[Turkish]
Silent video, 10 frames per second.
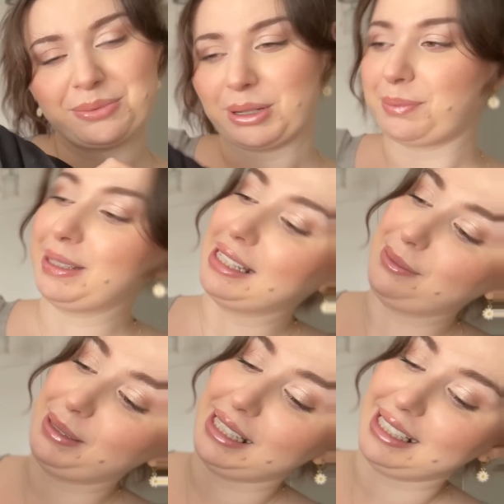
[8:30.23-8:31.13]
Böyle pileli
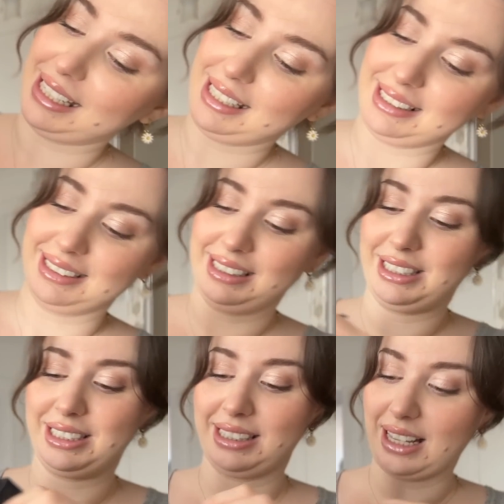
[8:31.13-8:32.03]
pileli.
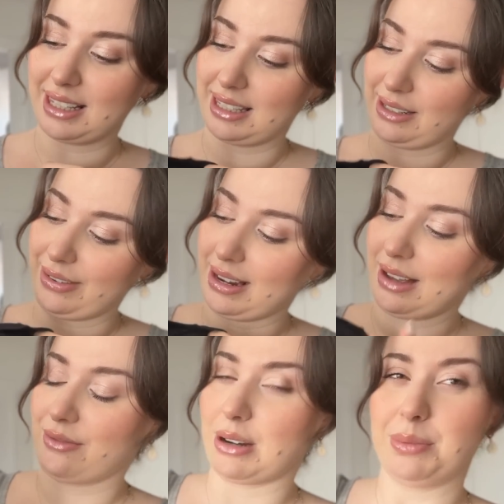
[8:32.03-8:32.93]
İçinde astarı
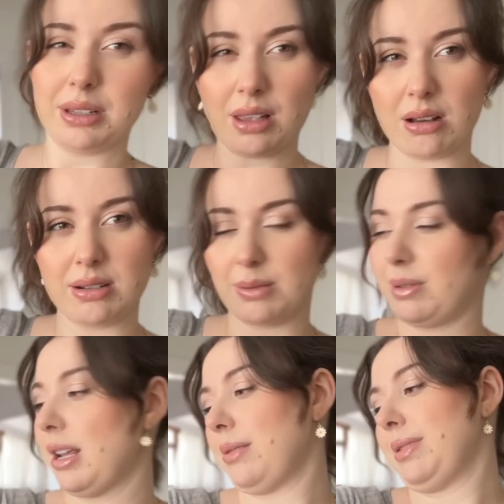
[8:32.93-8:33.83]
falan var. Biraz ağır
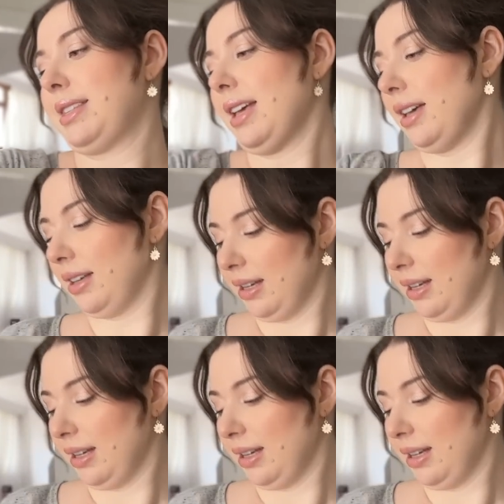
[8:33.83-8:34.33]
bir elbise.